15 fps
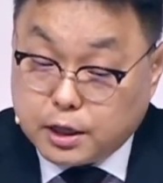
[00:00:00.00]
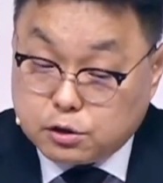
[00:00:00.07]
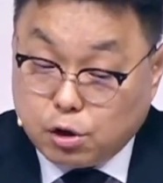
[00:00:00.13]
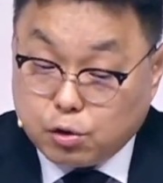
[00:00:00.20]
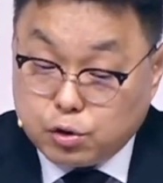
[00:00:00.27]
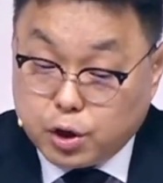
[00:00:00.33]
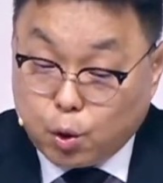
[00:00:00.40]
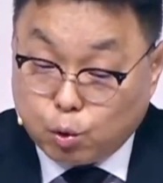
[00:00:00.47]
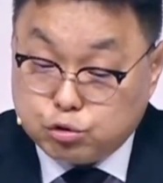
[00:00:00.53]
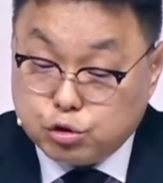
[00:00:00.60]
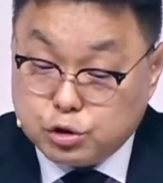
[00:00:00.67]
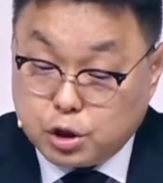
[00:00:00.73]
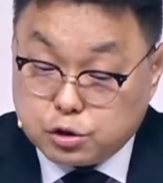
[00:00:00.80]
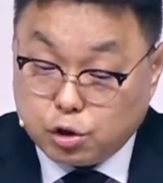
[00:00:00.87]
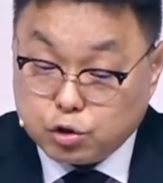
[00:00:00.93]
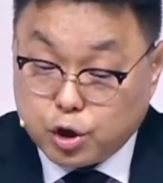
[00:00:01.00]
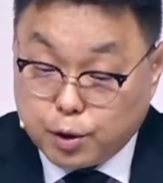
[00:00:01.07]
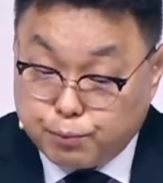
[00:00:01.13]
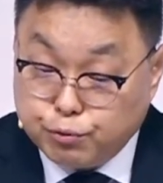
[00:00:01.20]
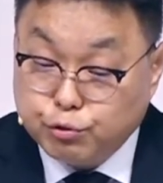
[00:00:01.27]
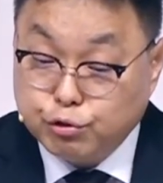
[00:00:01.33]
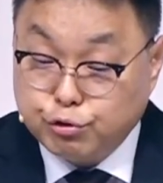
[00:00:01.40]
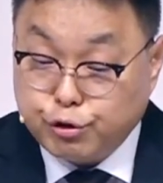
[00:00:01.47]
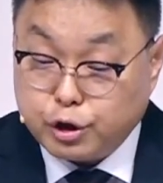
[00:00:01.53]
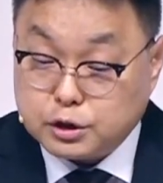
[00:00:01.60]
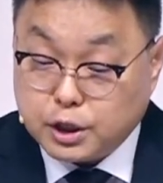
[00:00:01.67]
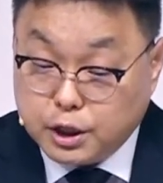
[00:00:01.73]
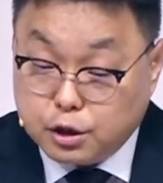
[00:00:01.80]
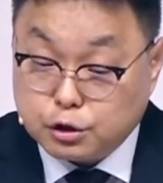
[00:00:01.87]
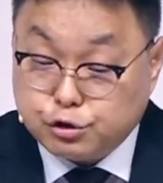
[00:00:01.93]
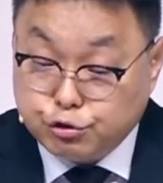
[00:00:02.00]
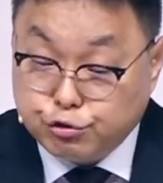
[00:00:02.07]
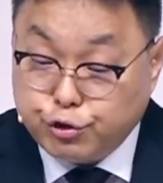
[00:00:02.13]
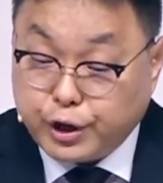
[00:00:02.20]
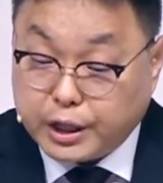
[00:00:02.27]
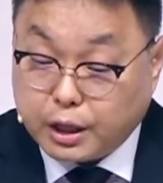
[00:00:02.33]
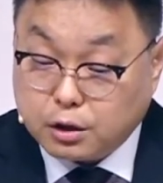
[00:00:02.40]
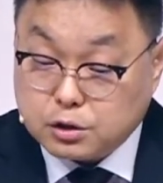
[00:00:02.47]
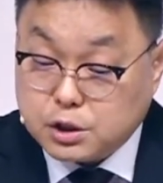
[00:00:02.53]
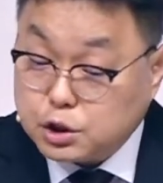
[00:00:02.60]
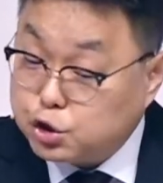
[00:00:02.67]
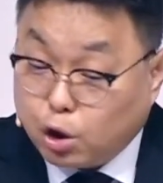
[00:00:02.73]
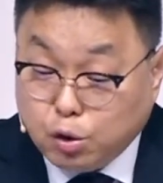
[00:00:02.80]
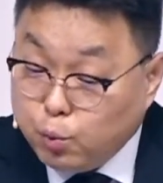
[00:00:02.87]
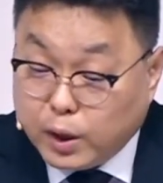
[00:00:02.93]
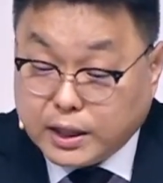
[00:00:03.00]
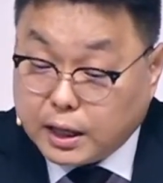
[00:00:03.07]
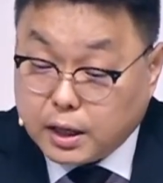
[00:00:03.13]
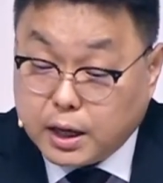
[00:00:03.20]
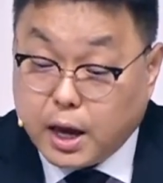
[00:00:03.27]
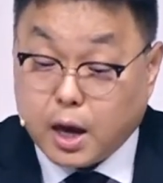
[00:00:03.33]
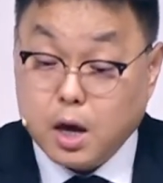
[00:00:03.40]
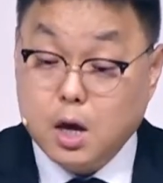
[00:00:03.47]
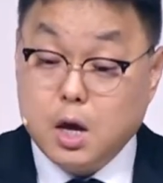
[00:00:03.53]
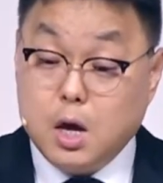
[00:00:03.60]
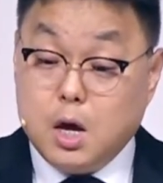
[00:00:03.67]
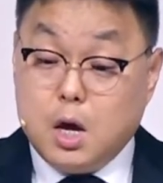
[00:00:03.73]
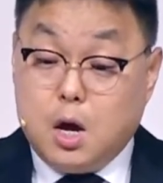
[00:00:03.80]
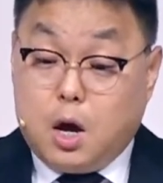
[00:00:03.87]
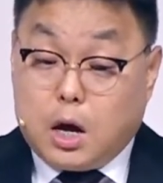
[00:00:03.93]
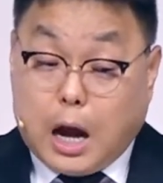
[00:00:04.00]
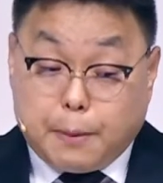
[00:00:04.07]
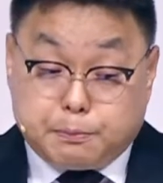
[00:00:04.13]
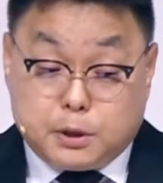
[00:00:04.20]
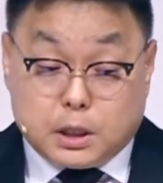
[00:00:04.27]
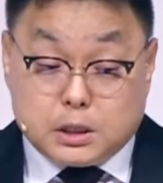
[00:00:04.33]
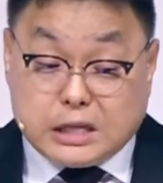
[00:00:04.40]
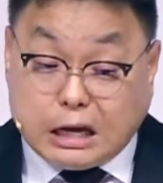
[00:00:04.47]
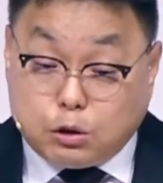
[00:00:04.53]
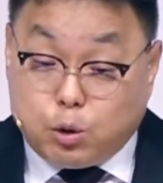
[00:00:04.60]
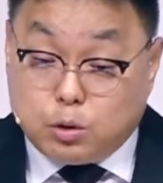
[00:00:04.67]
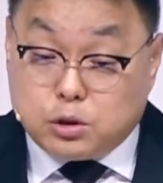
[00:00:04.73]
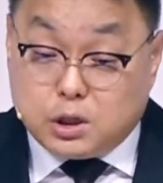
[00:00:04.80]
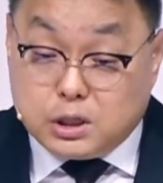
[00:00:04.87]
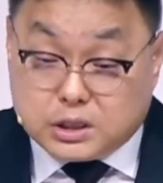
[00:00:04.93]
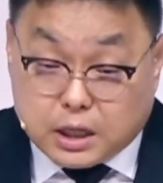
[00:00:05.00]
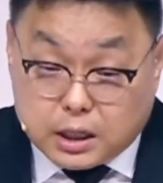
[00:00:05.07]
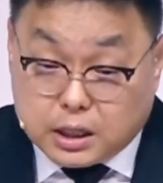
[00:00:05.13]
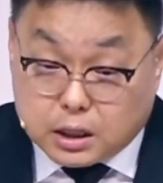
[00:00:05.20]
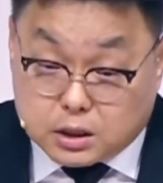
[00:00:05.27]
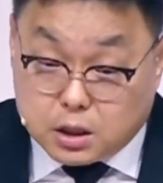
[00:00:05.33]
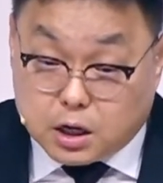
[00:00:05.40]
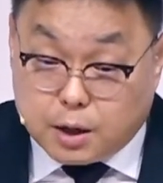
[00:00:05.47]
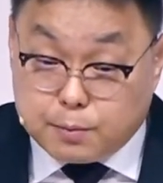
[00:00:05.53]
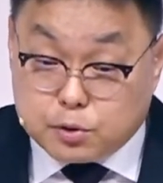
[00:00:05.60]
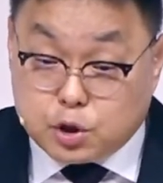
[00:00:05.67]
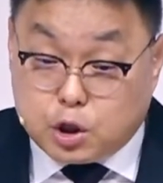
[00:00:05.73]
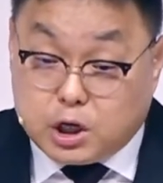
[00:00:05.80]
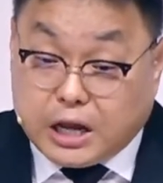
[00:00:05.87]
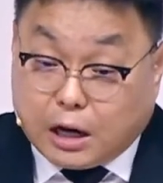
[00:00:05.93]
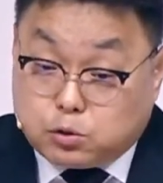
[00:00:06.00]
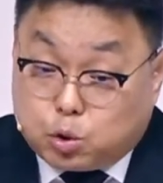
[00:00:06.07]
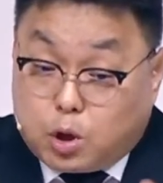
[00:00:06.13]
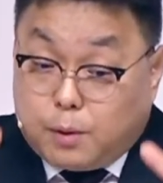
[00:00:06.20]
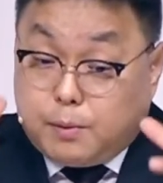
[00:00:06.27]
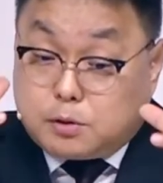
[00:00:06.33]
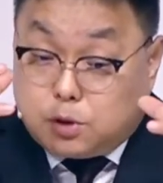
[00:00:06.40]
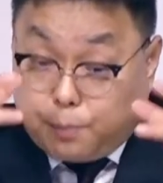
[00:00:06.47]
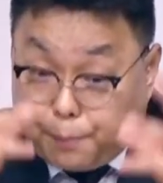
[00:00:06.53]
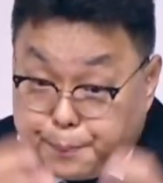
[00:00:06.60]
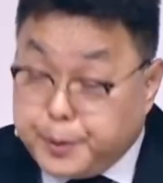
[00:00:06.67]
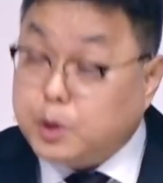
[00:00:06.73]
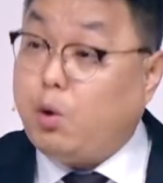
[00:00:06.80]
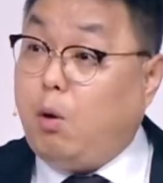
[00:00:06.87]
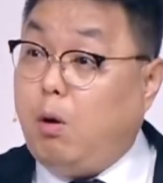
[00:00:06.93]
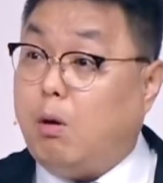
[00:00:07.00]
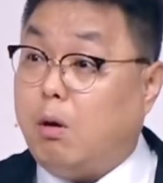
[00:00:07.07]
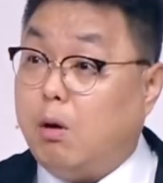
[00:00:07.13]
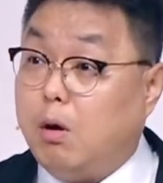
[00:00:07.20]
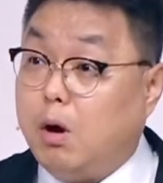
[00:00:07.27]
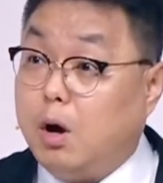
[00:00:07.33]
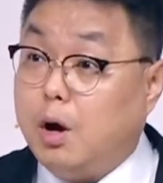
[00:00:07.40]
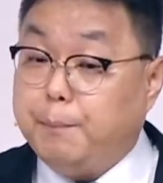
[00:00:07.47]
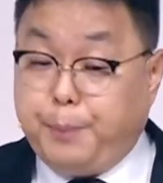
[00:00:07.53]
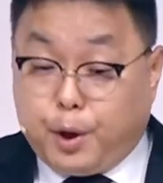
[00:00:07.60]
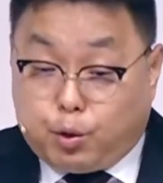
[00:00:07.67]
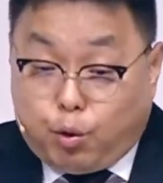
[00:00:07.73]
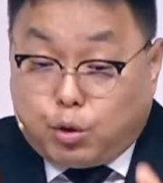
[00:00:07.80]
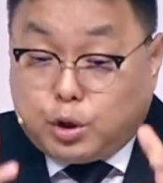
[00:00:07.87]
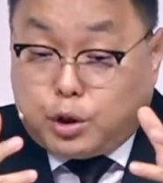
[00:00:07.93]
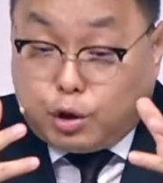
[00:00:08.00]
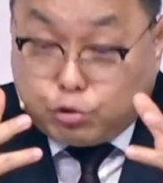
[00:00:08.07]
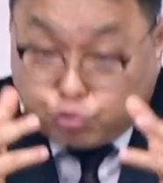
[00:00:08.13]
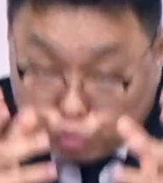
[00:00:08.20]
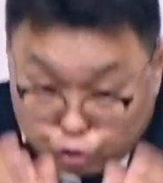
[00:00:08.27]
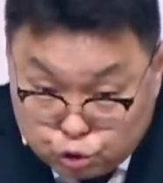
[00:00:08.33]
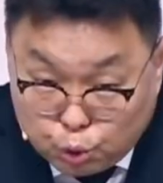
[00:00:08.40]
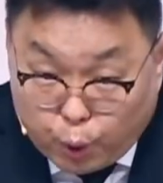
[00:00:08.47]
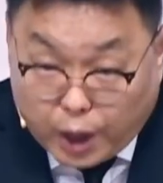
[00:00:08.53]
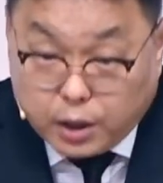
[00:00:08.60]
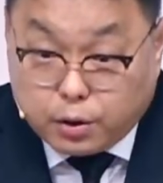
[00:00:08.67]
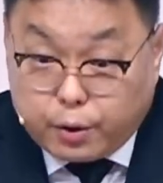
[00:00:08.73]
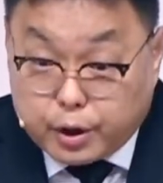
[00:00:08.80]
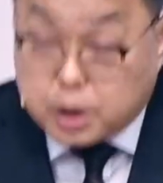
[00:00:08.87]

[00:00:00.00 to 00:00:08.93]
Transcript: 성령이 오순절 성령이 부흥을 누렸잖아요. 이것을 누리게 된 것은 전과 다르게 갑자기 사도행전 1장에 딱 들어가면서 이들이 약속이 오면서 믿고 그대로 순종한 거예요.